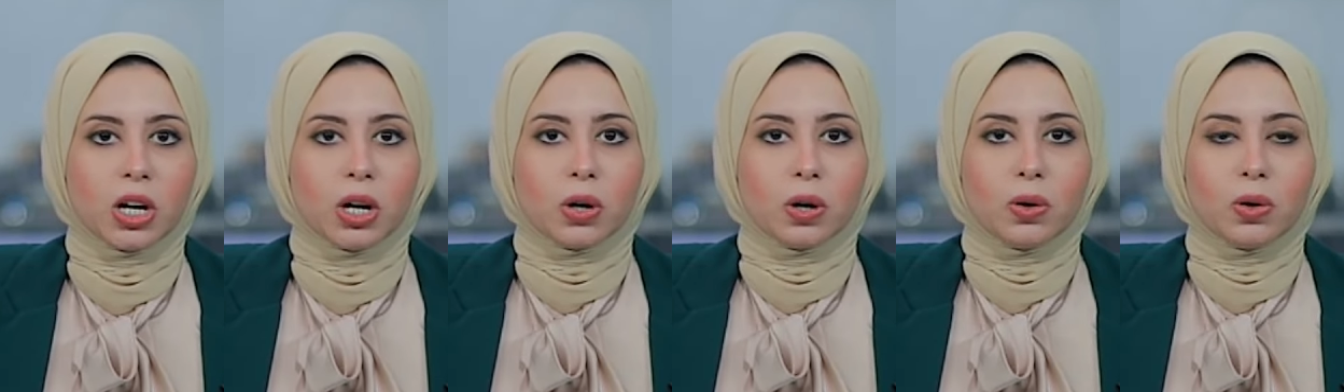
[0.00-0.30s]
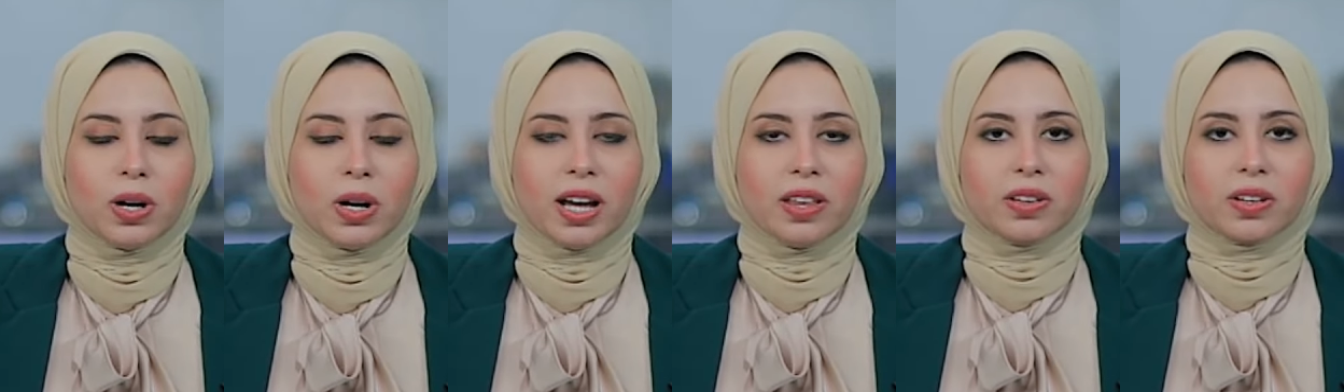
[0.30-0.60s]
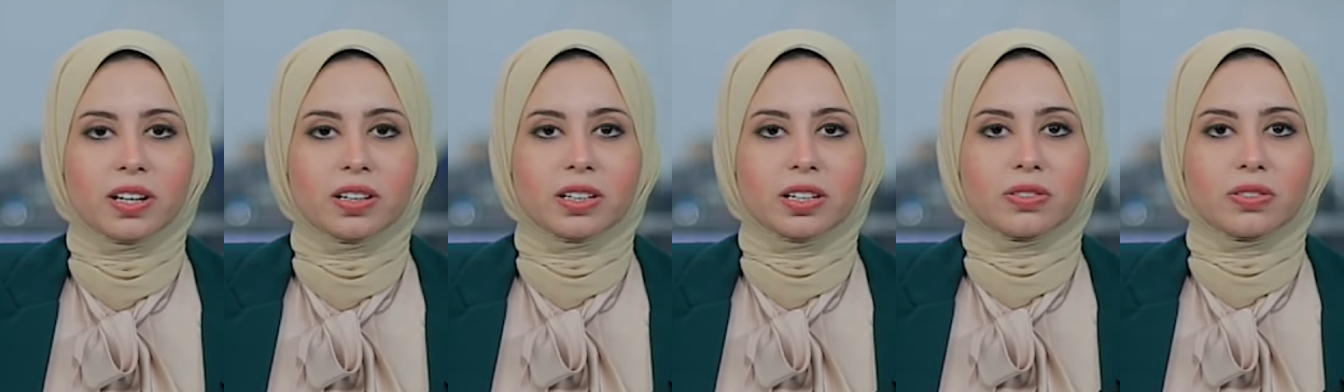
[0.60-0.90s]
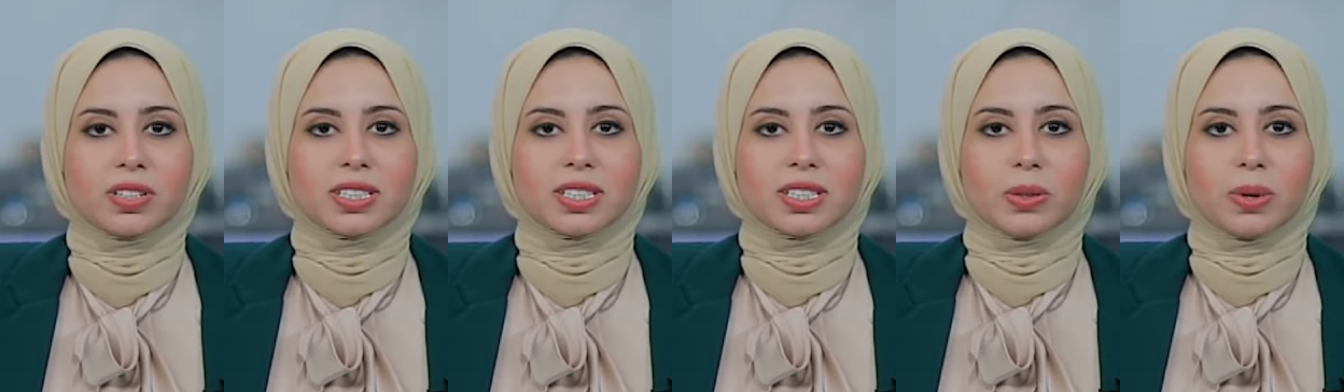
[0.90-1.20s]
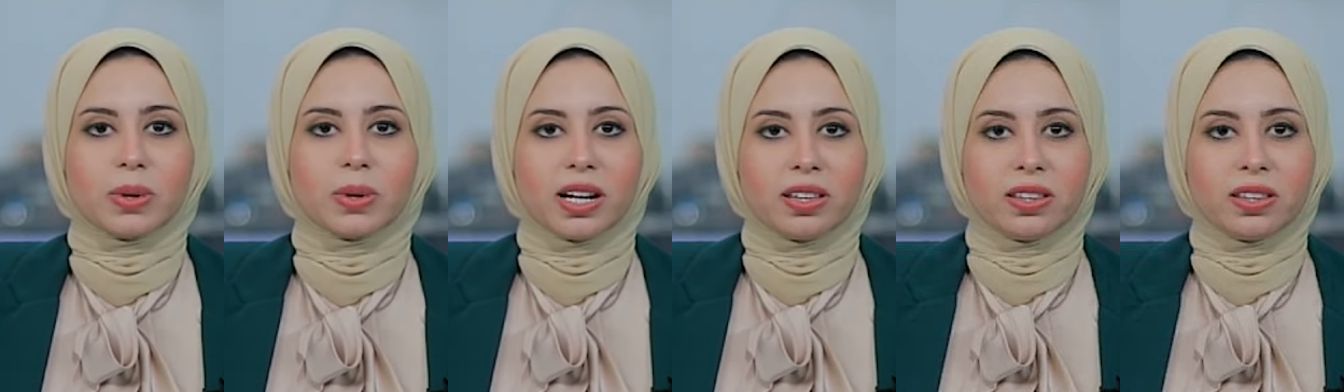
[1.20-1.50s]
كل هذه التفاصيل
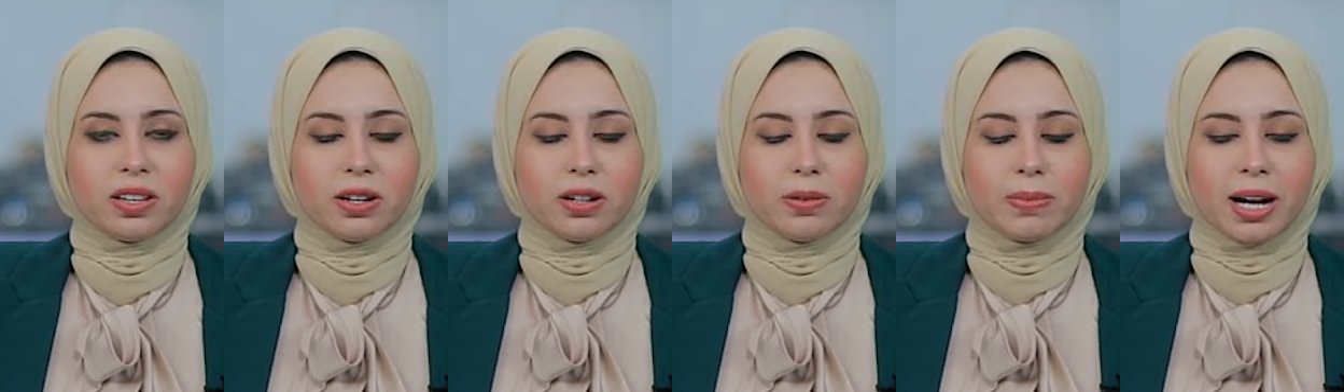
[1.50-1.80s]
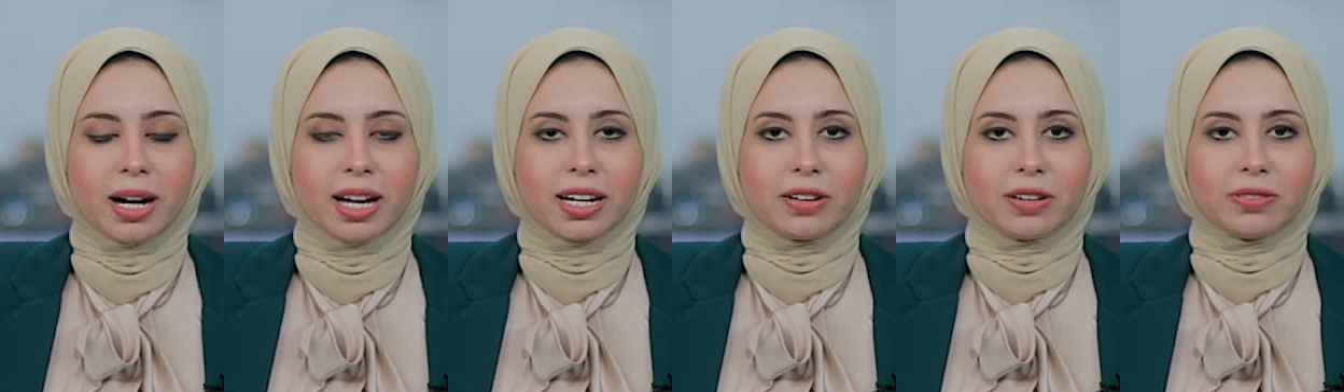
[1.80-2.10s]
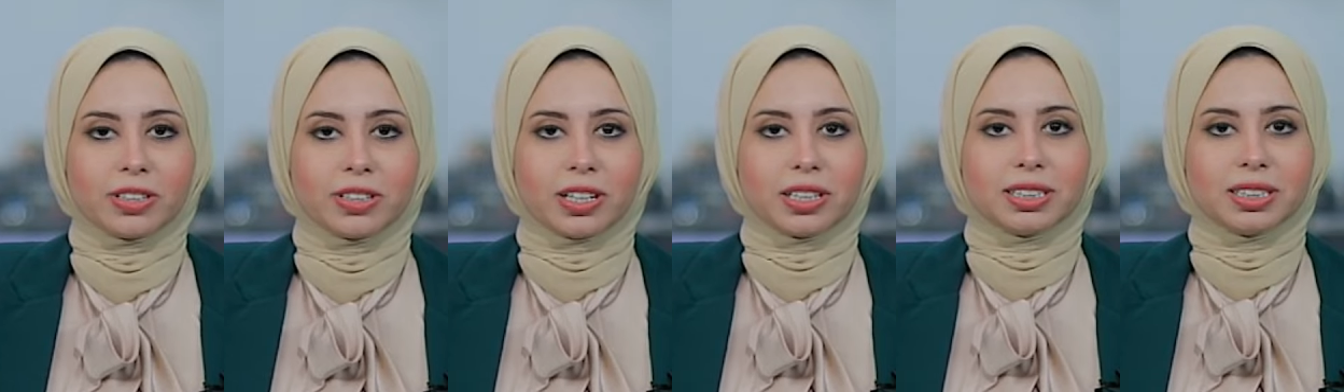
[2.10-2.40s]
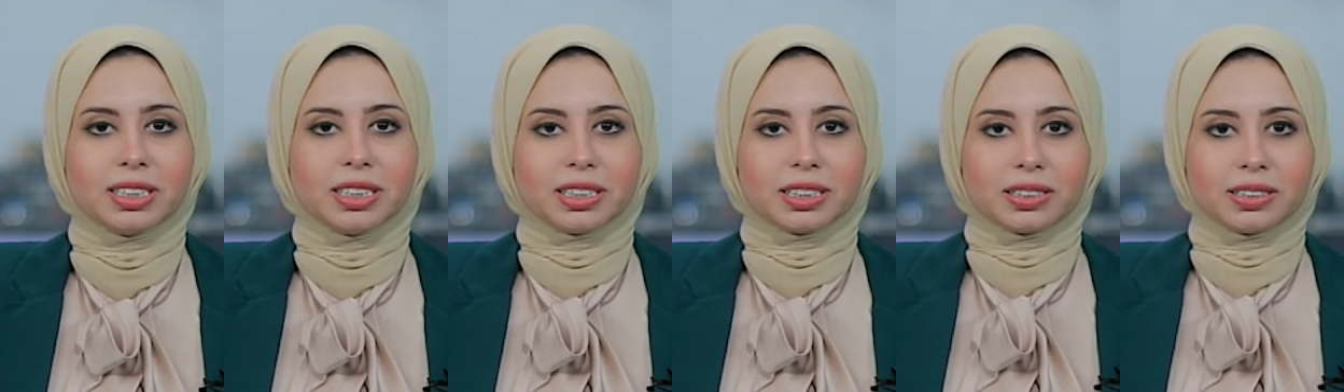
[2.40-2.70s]
وأكثر معنا في تقييم